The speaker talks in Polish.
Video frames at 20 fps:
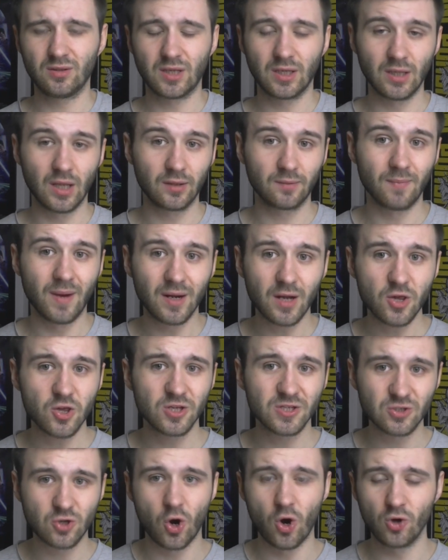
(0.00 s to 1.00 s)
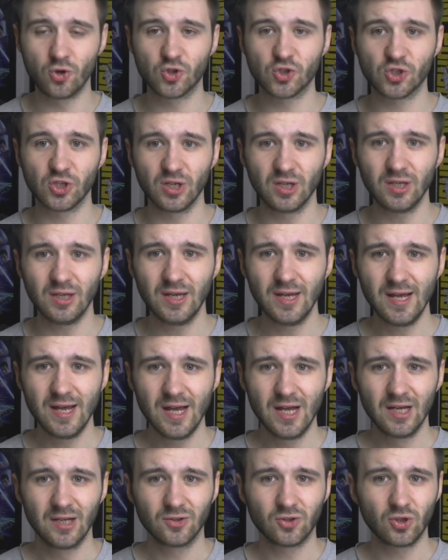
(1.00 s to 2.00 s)
kiedy nawet manga się skończy,
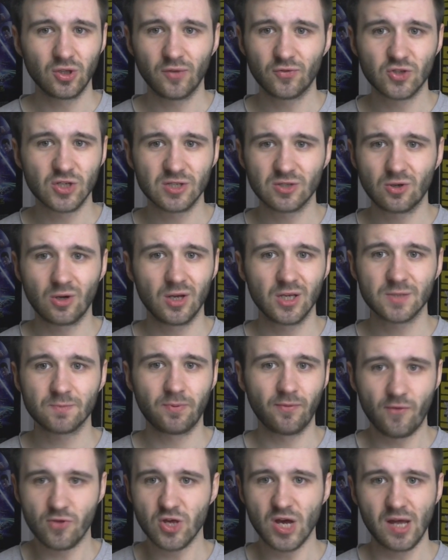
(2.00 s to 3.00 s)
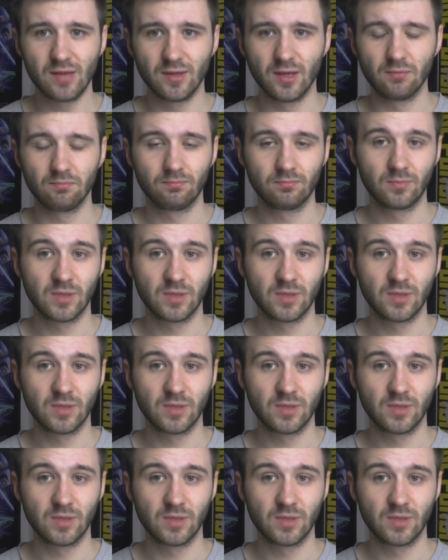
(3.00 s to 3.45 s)
to nie wszystko jest powiedziane.